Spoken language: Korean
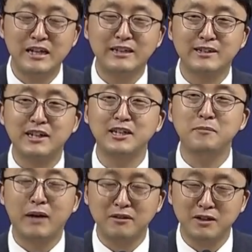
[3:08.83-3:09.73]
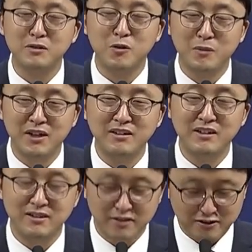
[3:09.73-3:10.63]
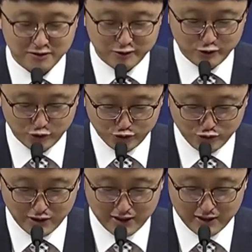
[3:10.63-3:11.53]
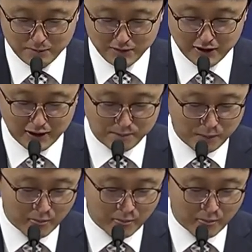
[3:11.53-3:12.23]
자기 밭에서만 이삭을 주우라 합니다.